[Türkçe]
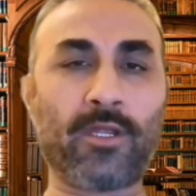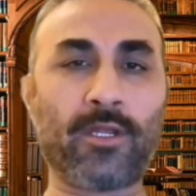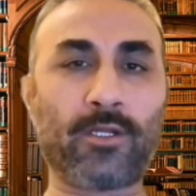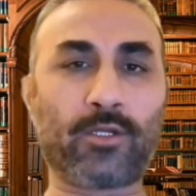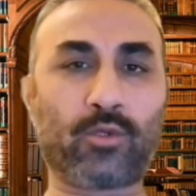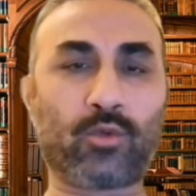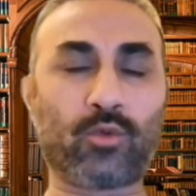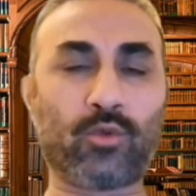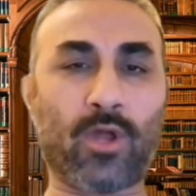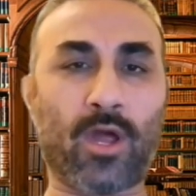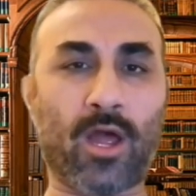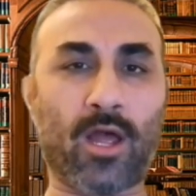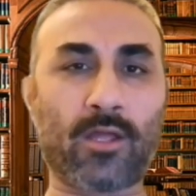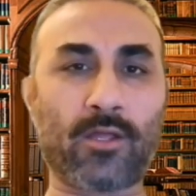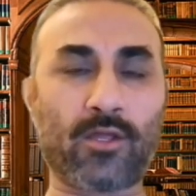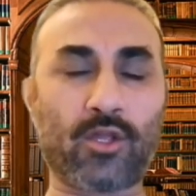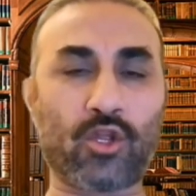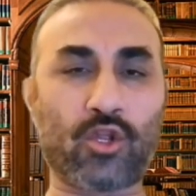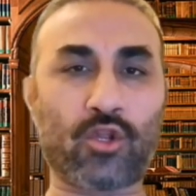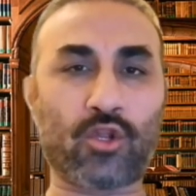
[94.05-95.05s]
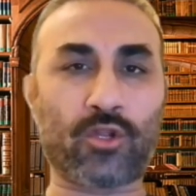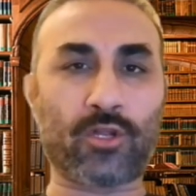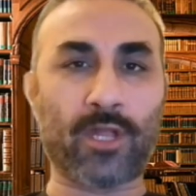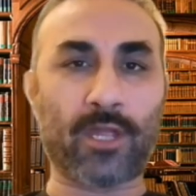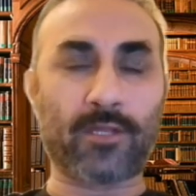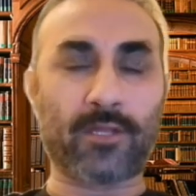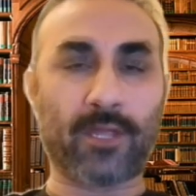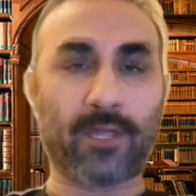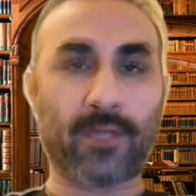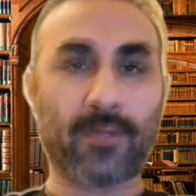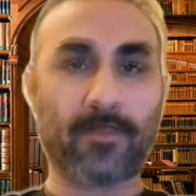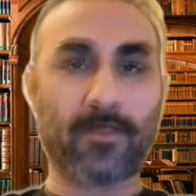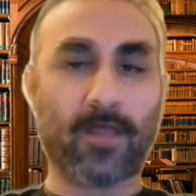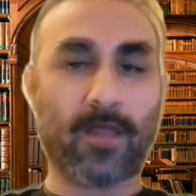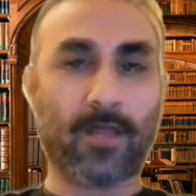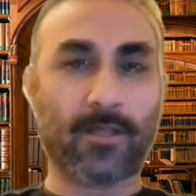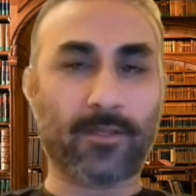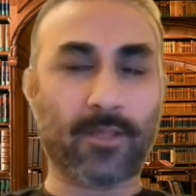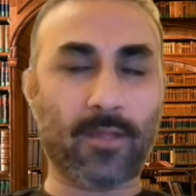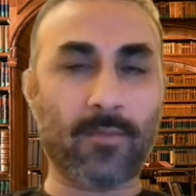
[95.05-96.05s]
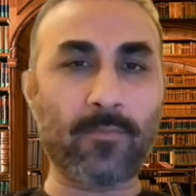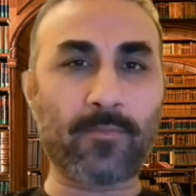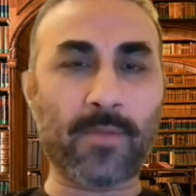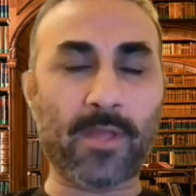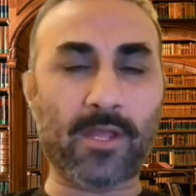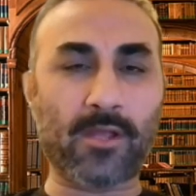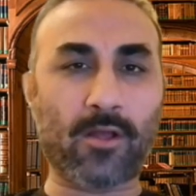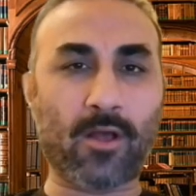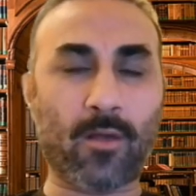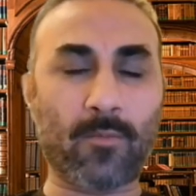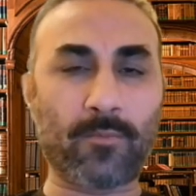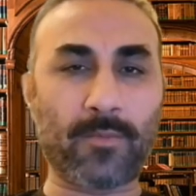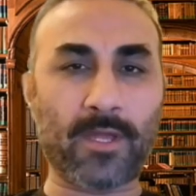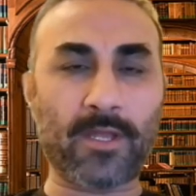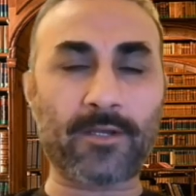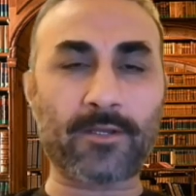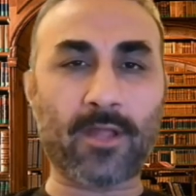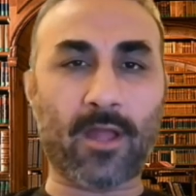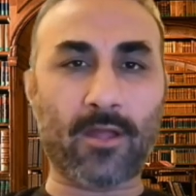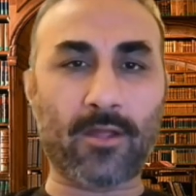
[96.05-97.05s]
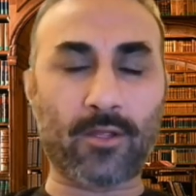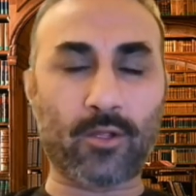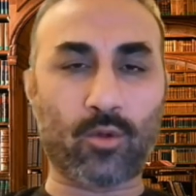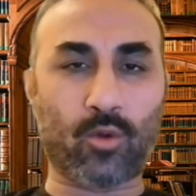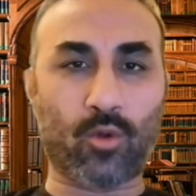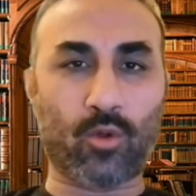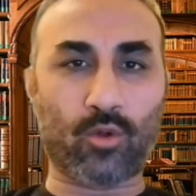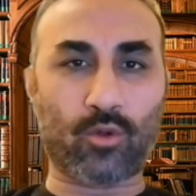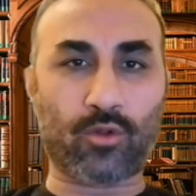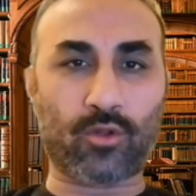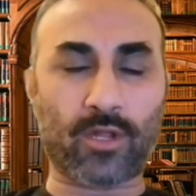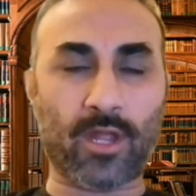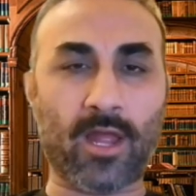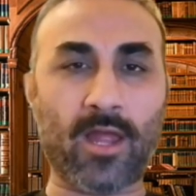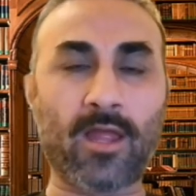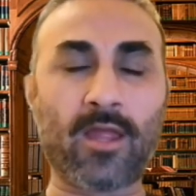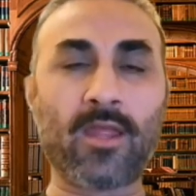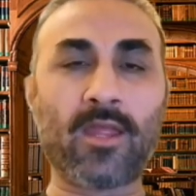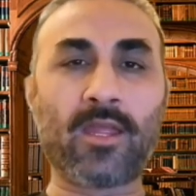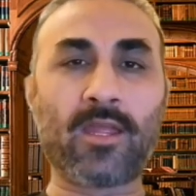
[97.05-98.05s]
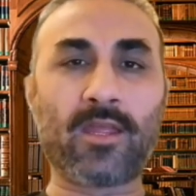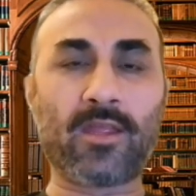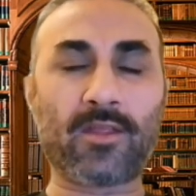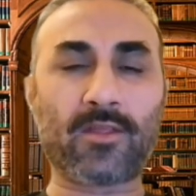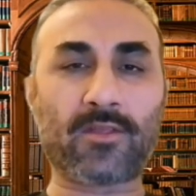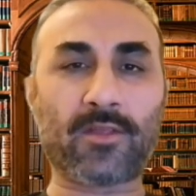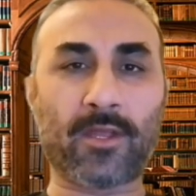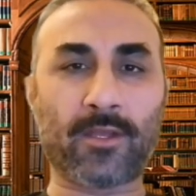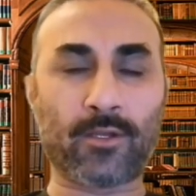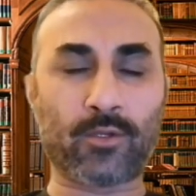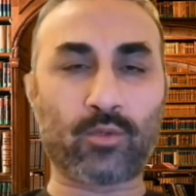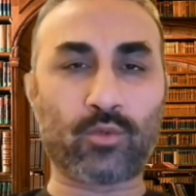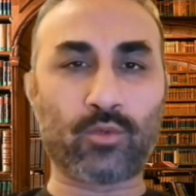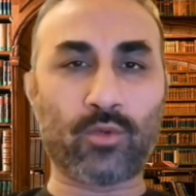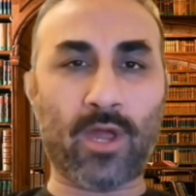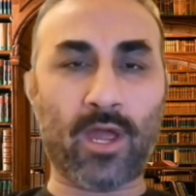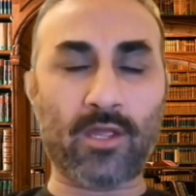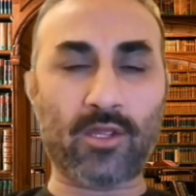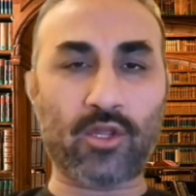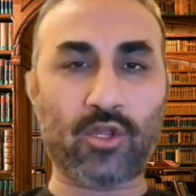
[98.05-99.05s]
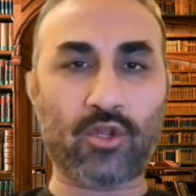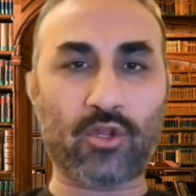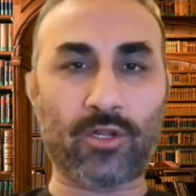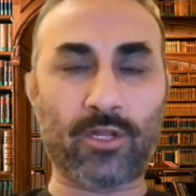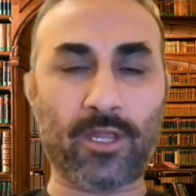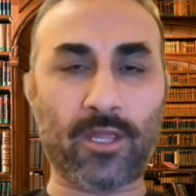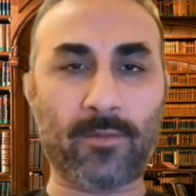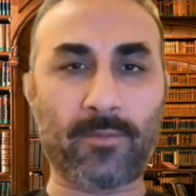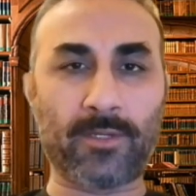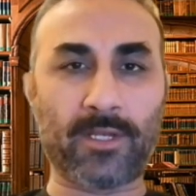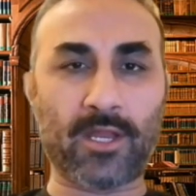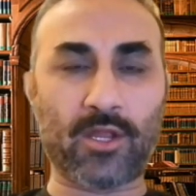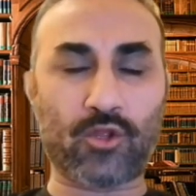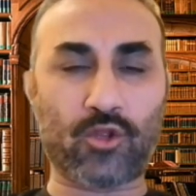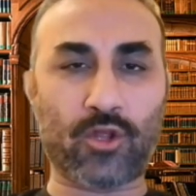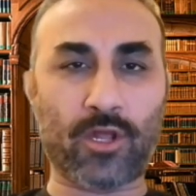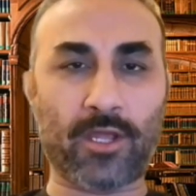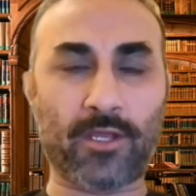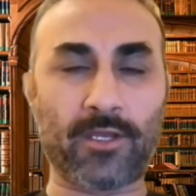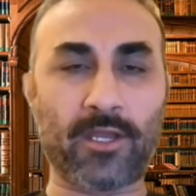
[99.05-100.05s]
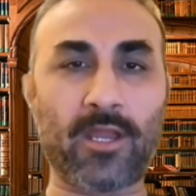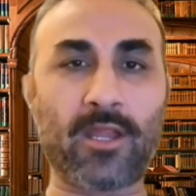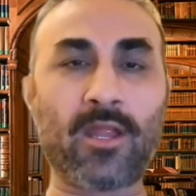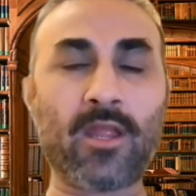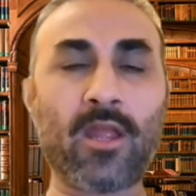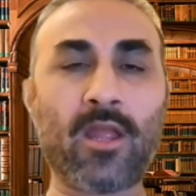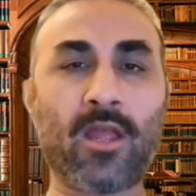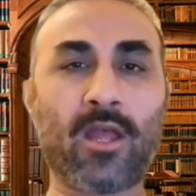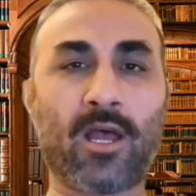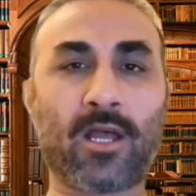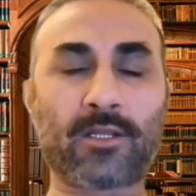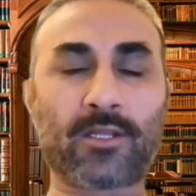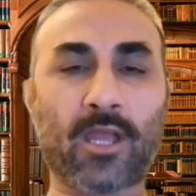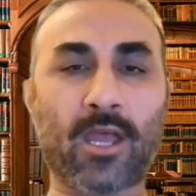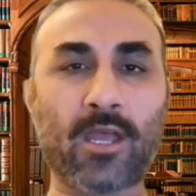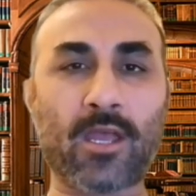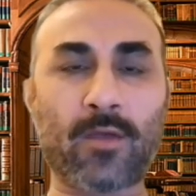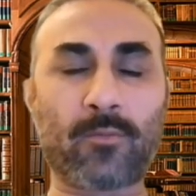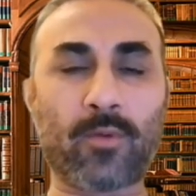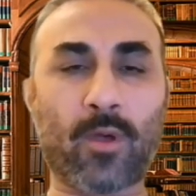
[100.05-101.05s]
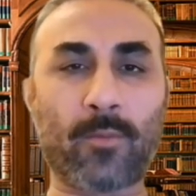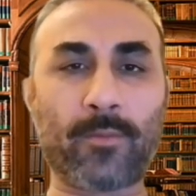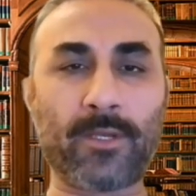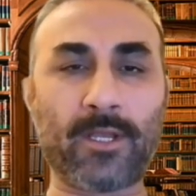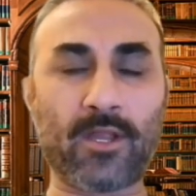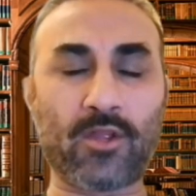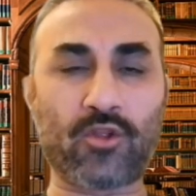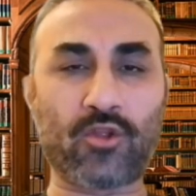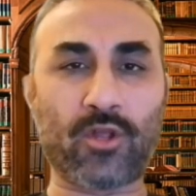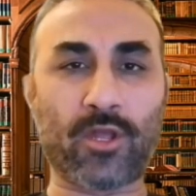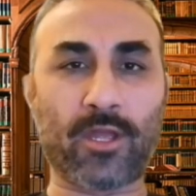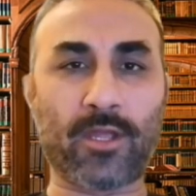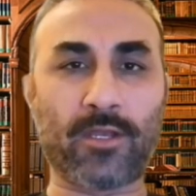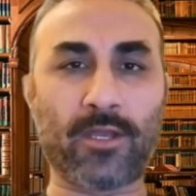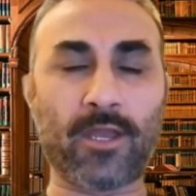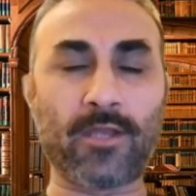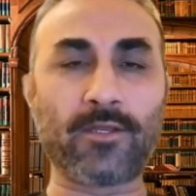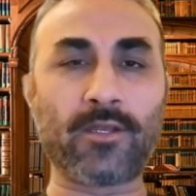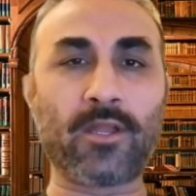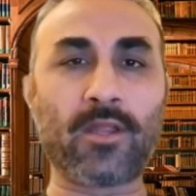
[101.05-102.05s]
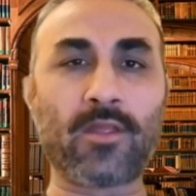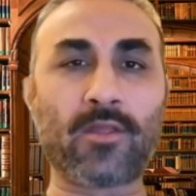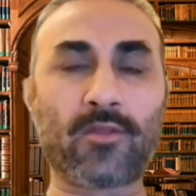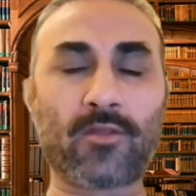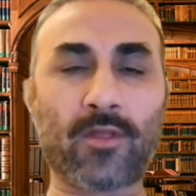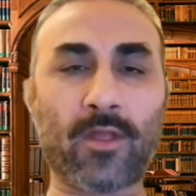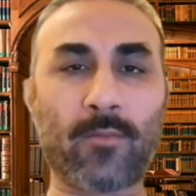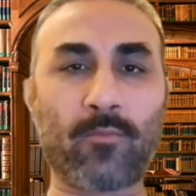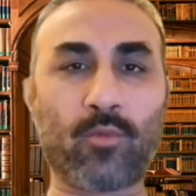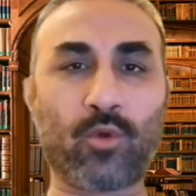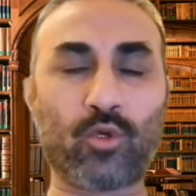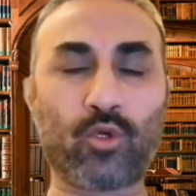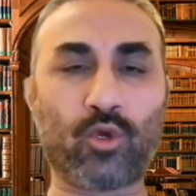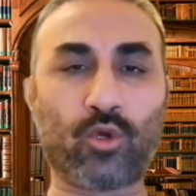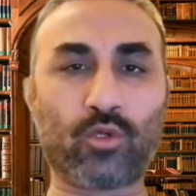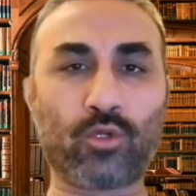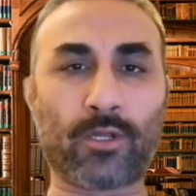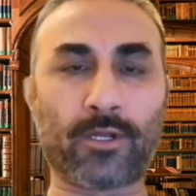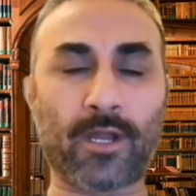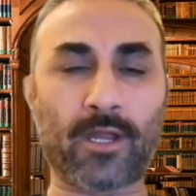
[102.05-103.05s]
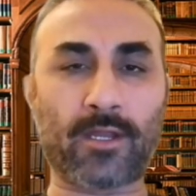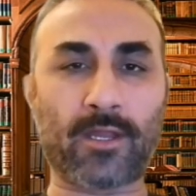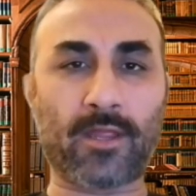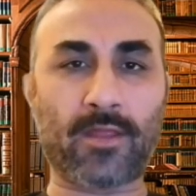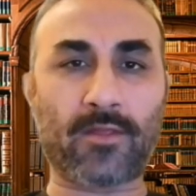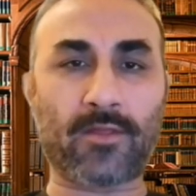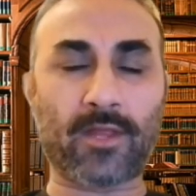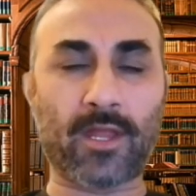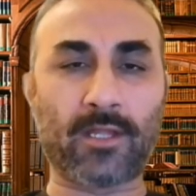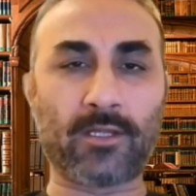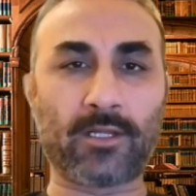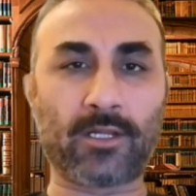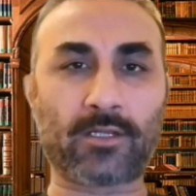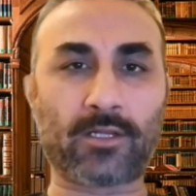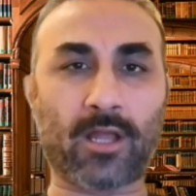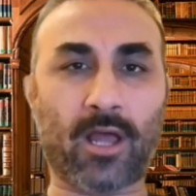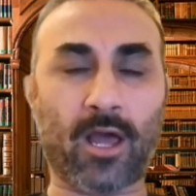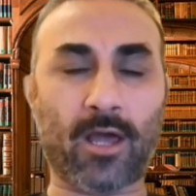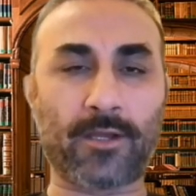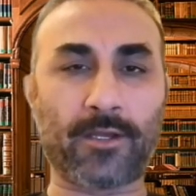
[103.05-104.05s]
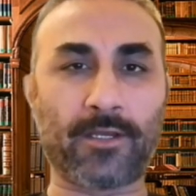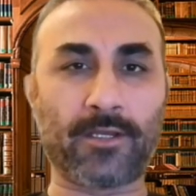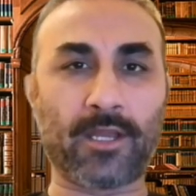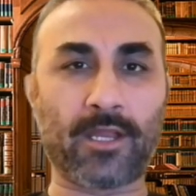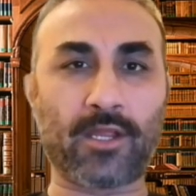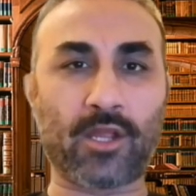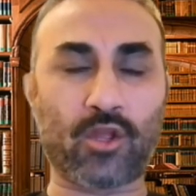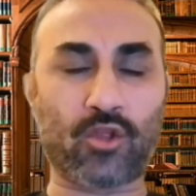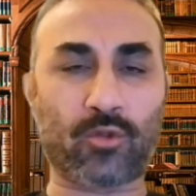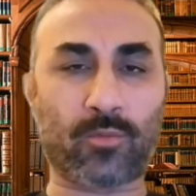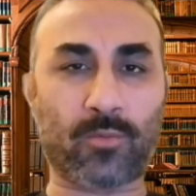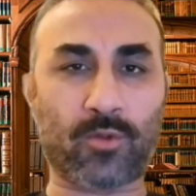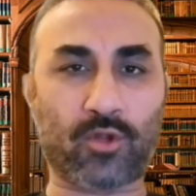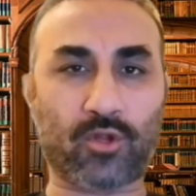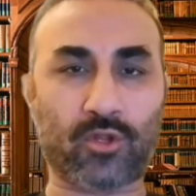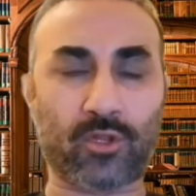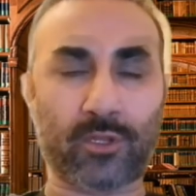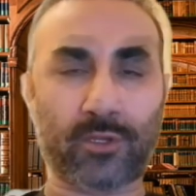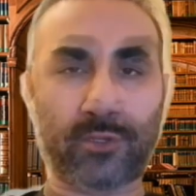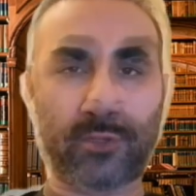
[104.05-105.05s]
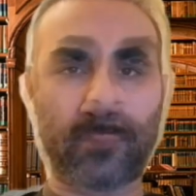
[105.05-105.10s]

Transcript: İlk günahı işledi. Hazreti Adem peygamber dahi olsa insanın günah işleyebileceğini, hata yapabileceğinin sembolü olarak insanlık tarihine geçmiştir.